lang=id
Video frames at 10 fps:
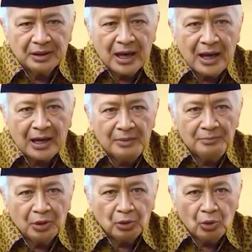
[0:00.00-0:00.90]
kita
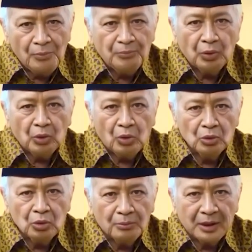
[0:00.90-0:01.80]
akan
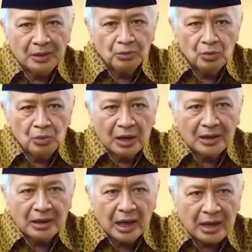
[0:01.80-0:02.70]
berkumpul untuk
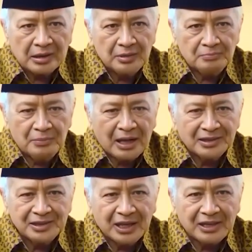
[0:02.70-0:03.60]
menentukan nasib
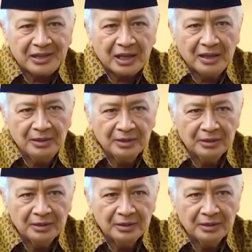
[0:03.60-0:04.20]
bangsa kita.